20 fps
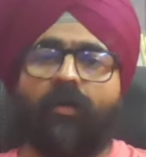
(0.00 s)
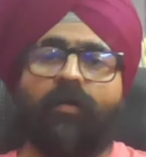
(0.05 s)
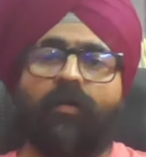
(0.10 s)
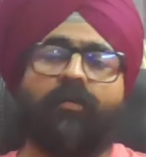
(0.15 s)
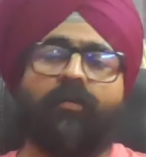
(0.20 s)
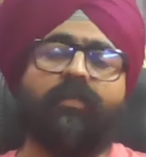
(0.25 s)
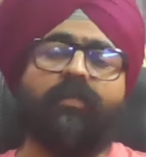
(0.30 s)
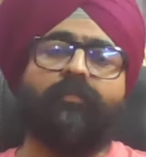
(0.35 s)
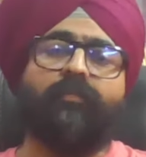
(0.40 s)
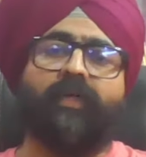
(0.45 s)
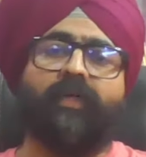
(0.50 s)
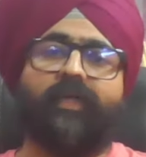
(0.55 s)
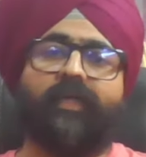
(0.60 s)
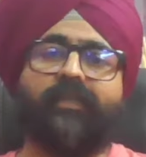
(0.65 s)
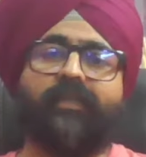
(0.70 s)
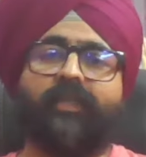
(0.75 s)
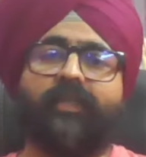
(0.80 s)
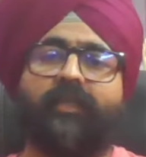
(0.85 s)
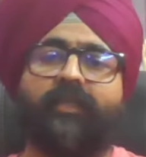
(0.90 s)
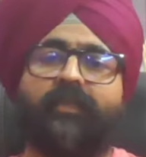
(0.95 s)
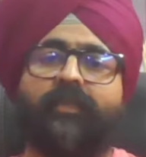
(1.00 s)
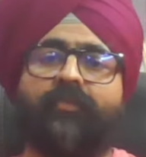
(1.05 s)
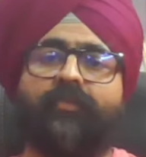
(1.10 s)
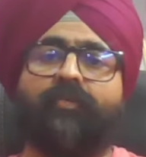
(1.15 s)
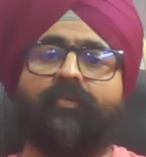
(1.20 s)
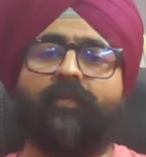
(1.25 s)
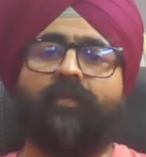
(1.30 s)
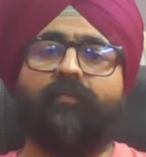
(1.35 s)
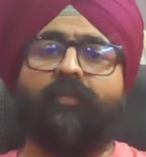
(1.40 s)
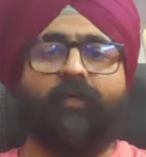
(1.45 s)
और इसमें एक अच्छा रिजल्ट
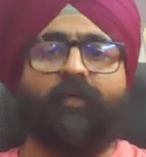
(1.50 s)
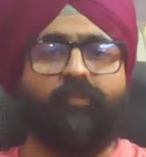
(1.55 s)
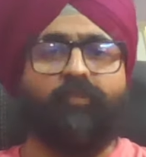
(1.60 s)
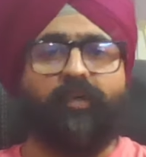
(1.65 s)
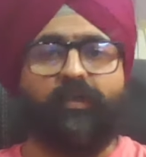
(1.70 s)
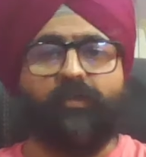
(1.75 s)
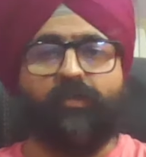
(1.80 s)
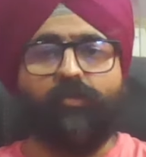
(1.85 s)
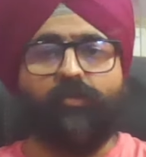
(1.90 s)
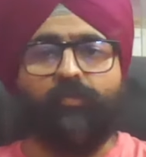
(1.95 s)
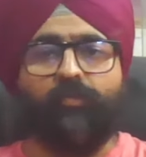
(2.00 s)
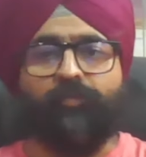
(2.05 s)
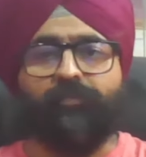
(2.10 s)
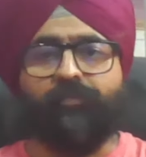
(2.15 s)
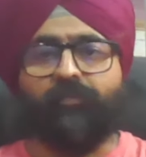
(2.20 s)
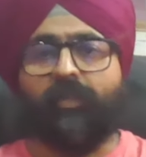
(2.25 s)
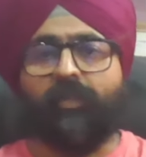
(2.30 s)
जो है प्राप्त कर सको